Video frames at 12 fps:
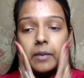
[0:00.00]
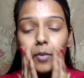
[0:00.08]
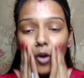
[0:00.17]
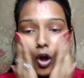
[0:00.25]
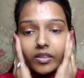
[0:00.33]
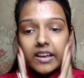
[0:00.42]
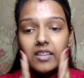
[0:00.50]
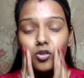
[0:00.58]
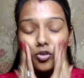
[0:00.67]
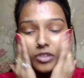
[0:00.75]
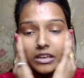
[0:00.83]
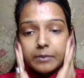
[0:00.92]
बिकॉज गाइज
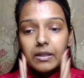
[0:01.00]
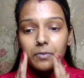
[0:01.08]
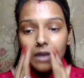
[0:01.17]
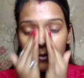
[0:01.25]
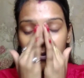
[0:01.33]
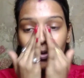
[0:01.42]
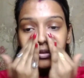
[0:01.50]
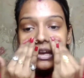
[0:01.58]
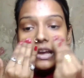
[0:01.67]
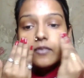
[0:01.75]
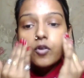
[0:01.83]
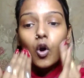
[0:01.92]
जो जेल बेस्ड प्राइमर होता
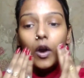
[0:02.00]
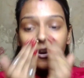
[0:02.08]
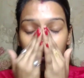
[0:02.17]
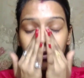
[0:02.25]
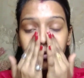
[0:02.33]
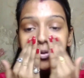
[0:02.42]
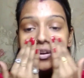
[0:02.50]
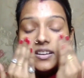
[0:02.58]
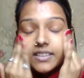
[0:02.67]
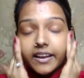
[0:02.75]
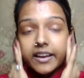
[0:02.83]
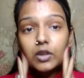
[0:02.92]
है वो ऑयल कंट्रोल
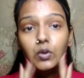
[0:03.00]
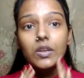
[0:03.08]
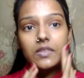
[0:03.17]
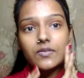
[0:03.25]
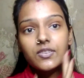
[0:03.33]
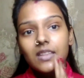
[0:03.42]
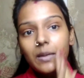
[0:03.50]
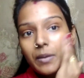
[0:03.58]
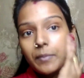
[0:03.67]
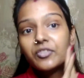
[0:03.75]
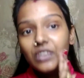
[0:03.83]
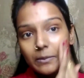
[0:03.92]
करता है तो इस वजह से आप यहाँ
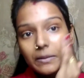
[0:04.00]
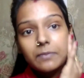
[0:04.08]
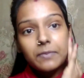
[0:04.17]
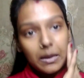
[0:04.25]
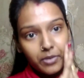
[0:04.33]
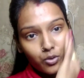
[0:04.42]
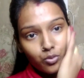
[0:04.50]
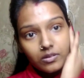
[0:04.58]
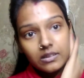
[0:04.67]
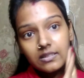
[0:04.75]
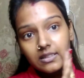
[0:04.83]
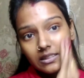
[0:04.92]
पर जेल बेस्ड प्राइमर यूज़
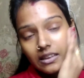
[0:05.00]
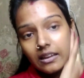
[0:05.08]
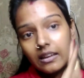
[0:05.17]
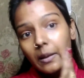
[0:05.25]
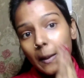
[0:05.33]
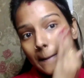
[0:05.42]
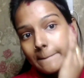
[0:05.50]
कर सकते हैं